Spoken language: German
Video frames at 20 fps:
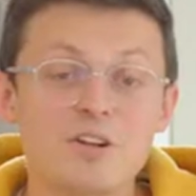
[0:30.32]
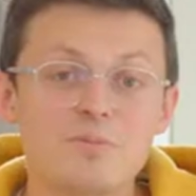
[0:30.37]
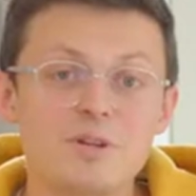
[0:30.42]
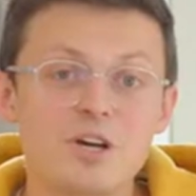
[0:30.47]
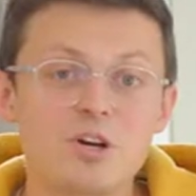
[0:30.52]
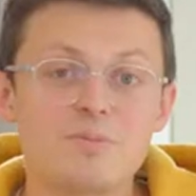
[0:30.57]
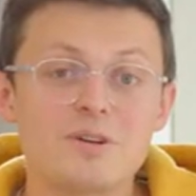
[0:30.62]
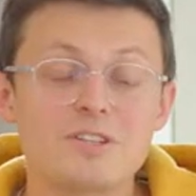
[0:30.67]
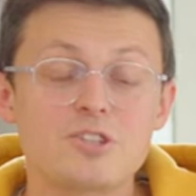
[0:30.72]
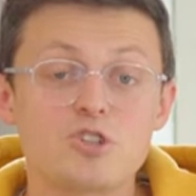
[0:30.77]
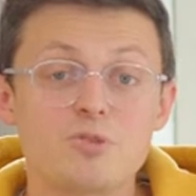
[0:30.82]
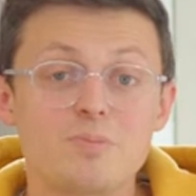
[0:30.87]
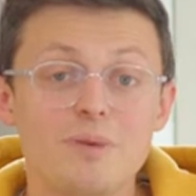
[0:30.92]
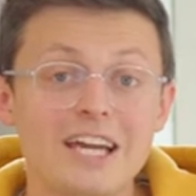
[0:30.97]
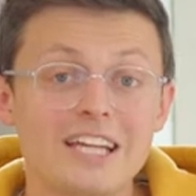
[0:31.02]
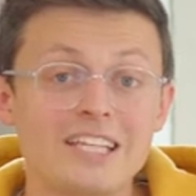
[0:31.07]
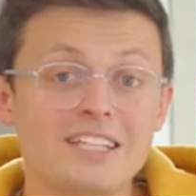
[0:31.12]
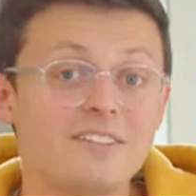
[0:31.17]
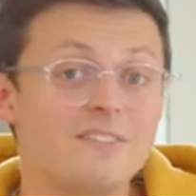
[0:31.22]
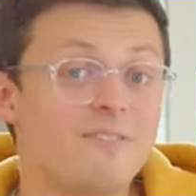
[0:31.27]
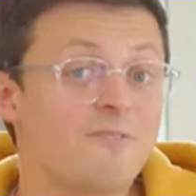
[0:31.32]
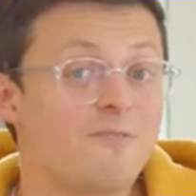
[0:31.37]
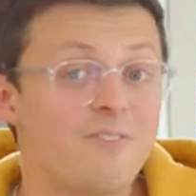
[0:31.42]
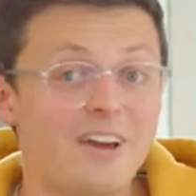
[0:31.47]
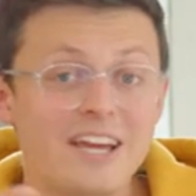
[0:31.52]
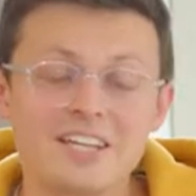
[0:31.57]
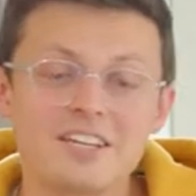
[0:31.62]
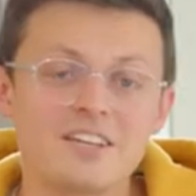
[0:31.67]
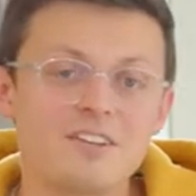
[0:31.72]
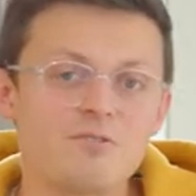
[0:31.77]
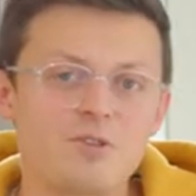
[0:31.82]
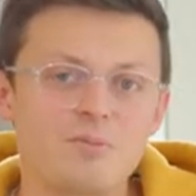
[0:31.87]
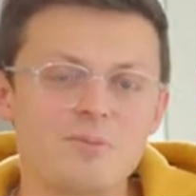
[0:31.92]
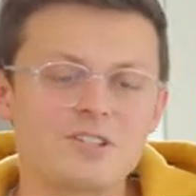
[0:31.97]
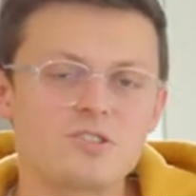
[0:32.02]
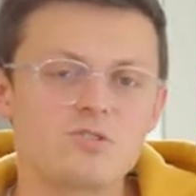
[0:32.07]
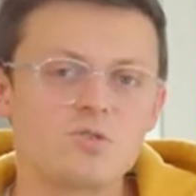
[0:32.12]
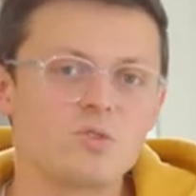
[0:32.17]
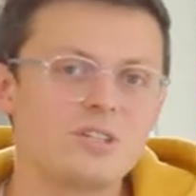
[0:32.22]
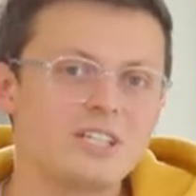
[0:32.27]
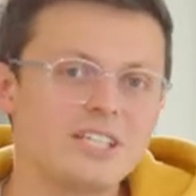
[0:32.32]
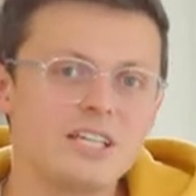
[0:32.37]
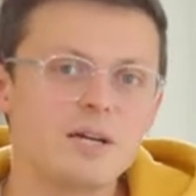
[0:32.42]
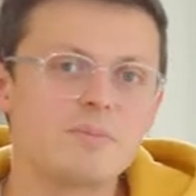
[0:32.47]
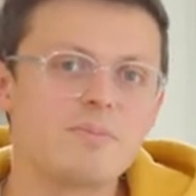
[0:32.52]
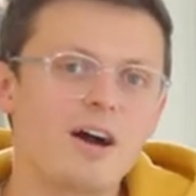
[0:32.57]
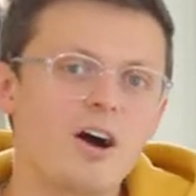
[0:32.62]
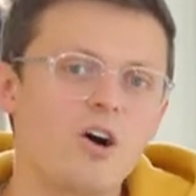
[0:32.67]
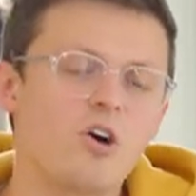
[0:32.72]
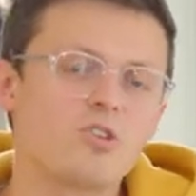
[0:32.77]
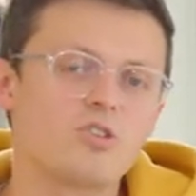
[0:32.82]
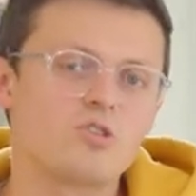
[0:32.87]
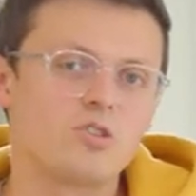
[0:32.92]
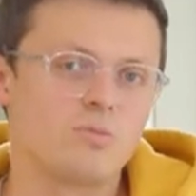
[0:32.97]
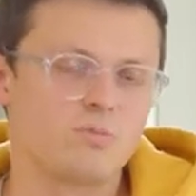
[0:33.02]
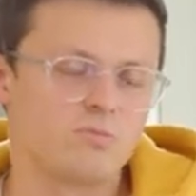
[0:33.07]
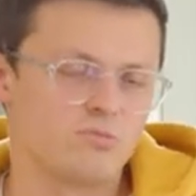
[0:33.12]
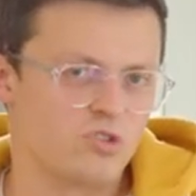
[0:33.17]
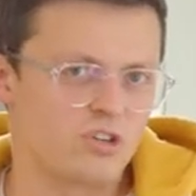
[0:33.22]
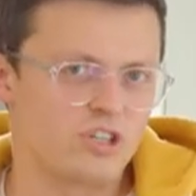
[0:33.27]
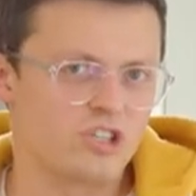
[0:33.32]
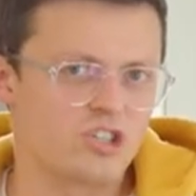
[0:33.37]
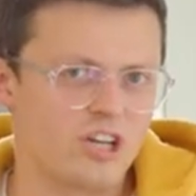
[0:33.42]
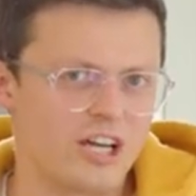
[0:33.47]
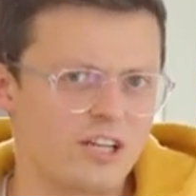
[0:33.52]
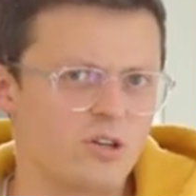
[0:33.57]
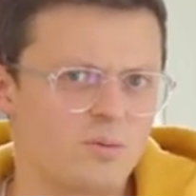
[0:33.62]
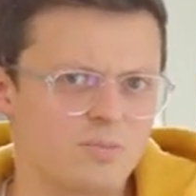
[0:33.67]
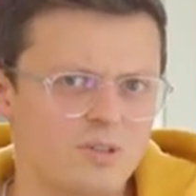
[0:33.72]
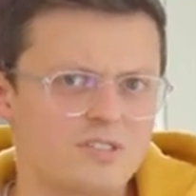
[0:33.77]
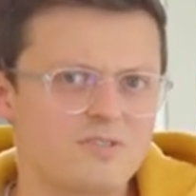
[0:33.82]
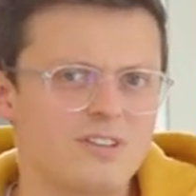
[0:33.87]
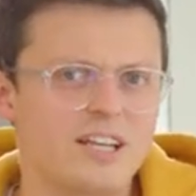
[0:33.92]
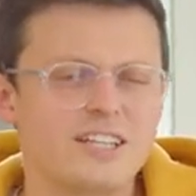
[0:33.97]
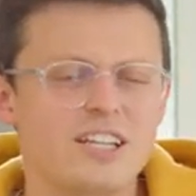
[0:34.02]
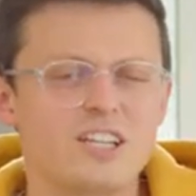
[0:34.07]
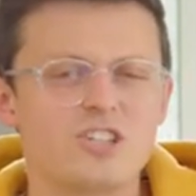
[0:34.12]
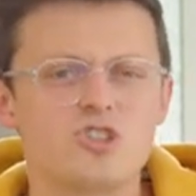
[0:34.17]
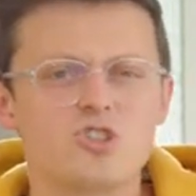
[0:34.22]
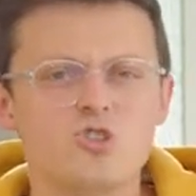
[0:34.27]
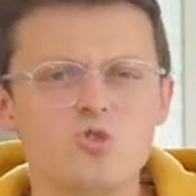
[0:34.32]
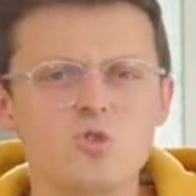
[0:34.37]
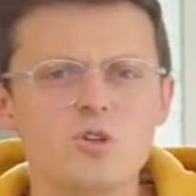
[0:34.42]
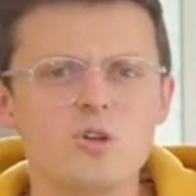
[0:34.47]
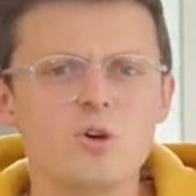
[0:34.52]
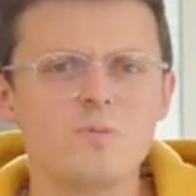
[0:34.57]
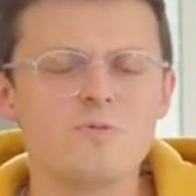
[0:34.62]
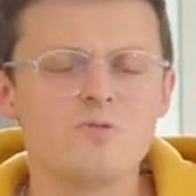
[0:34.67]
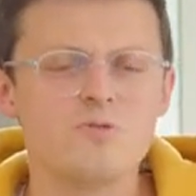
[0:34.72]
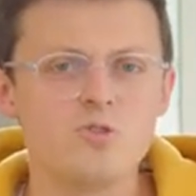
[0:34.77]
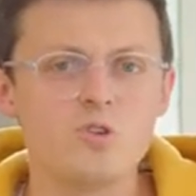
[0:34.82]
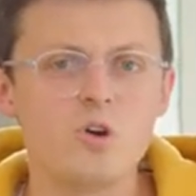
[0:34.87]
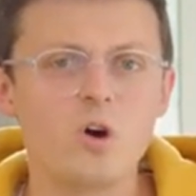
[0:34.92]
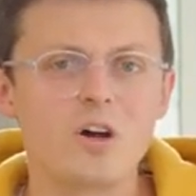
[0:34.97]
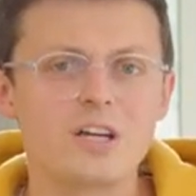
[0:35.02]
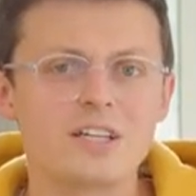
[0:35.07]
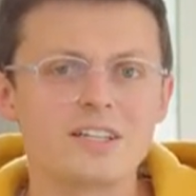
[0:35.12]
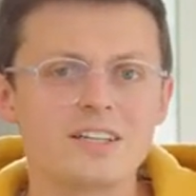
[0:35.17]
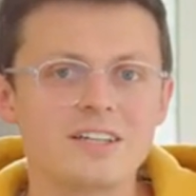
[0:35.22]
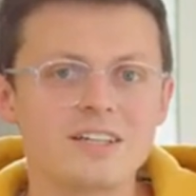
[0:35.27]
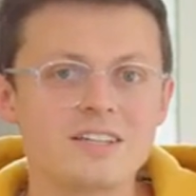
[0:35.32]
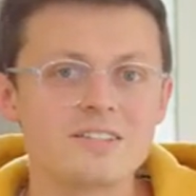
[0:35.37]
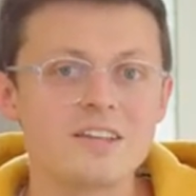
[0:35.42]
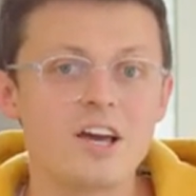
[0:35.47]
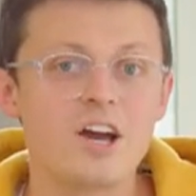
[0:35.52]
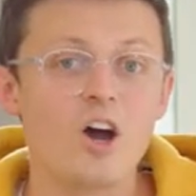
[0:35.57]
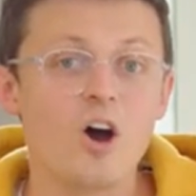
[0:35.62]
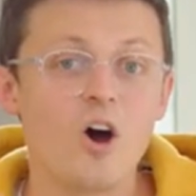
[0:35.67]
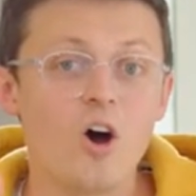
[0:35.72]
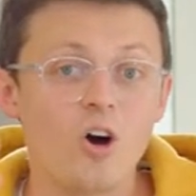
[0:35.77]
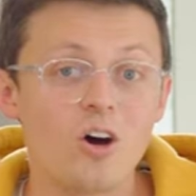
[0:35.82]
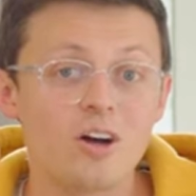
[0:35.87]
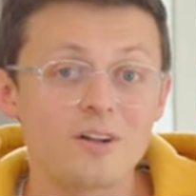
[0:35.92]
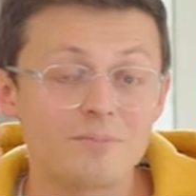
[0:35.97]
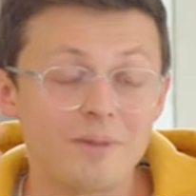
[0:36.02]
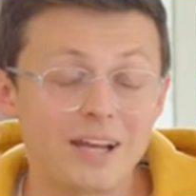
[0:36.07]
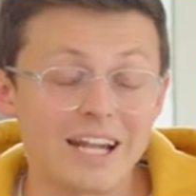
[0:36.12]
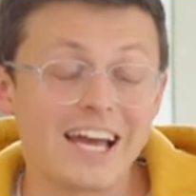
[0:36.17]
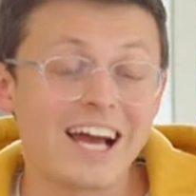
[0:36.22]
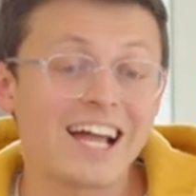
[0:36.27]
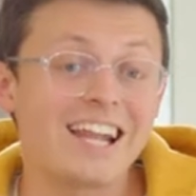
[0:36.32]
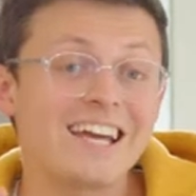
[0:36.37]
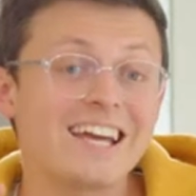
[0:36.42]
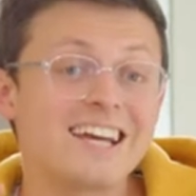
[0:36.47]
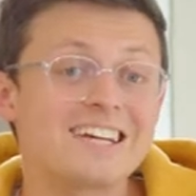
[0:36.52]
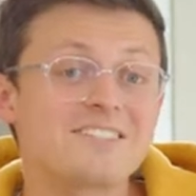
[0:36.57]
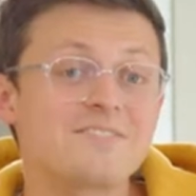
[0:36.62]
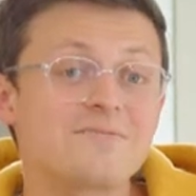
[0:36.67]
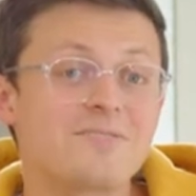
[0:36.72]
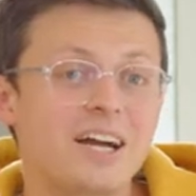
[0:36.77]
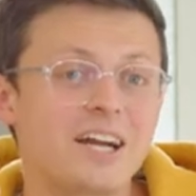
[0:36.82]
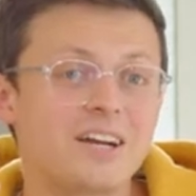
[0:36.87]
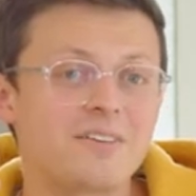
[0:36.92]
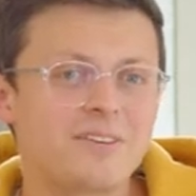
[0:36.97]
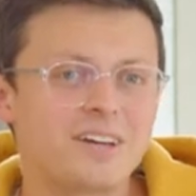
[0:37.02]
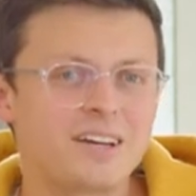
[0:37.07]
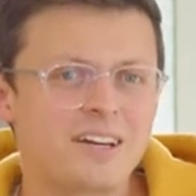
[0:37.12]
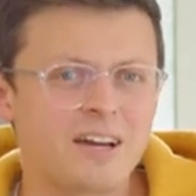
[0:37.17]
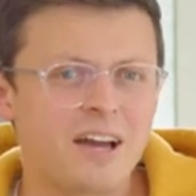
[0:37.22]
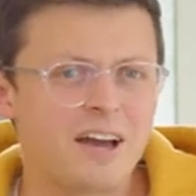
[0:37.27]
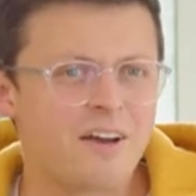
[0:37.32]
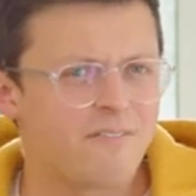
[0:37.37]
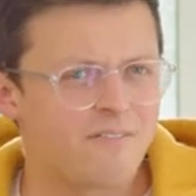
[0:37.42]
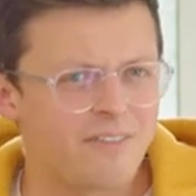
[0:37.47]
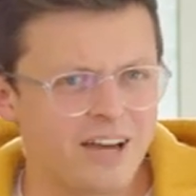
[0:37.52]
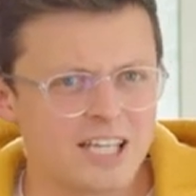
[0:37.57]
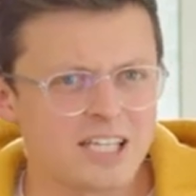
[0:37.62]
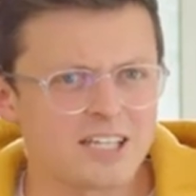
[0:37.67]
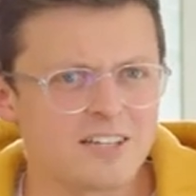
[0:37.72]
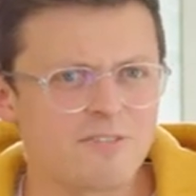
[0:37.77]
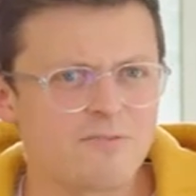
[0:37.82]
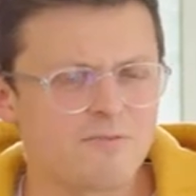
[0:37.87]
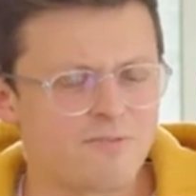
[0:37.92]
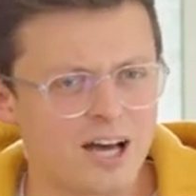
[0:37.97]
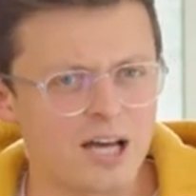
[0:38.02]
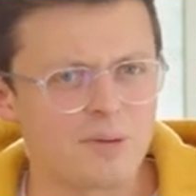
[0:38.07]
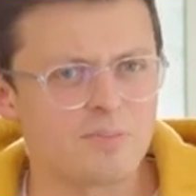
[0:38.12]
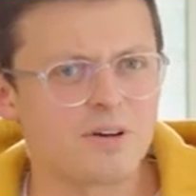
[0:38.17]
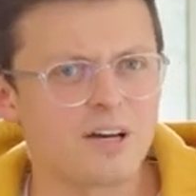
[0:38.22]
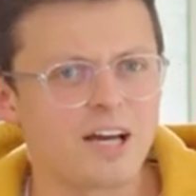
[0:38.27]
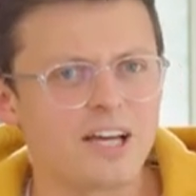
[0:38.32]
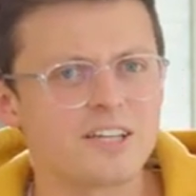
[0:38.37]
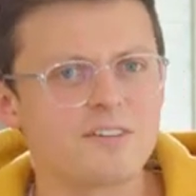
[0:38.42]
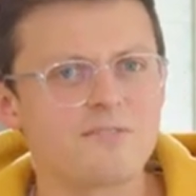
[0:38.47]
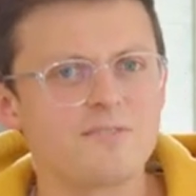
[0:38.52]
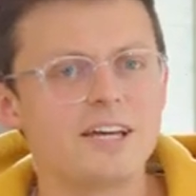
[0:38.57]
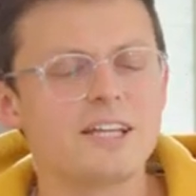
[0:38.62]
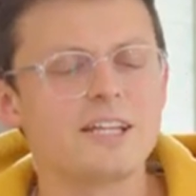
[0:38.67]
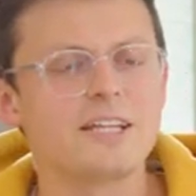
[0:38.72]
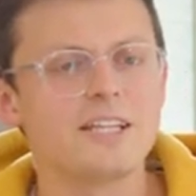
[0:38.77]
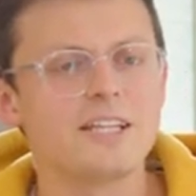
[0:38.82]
um darüber zu sprechen, welche Informationen ihr braucht, um zu entscheiden, ob das vielleicht ein Studium für euch ist. Und meine allererste Frage wäre, welche Fachbereiche werden